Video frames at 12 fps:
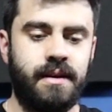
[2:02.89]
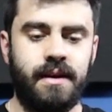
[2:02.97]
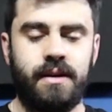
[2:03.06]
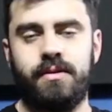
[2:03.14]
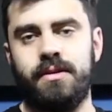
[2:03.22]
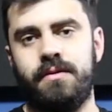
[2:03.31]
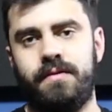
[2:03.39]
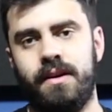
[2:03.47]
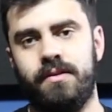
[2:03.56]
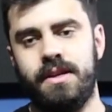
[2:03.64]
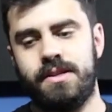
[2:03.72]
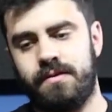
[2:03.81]
E quando eu
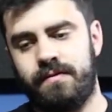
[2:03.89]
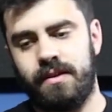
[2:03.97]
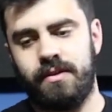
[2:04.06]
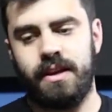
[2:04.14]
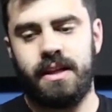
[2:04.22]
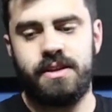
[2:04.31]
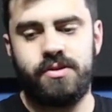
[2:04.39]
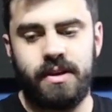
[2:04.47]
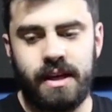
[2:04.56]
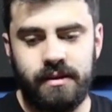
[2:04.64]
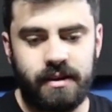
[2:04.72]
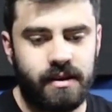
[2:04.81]
falo isso, eu falo
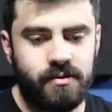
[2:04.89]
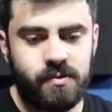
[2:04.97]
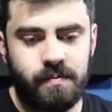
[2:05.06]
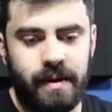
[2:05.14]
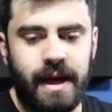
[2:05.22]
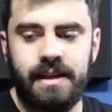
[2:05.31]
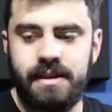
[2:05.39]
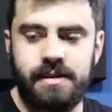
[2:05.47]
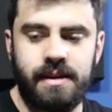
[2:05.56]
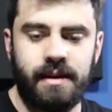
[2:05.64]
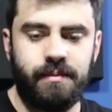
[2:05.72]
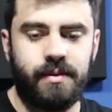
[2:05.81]
relacionado aqui aos
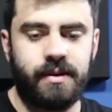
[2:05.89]
pads, né?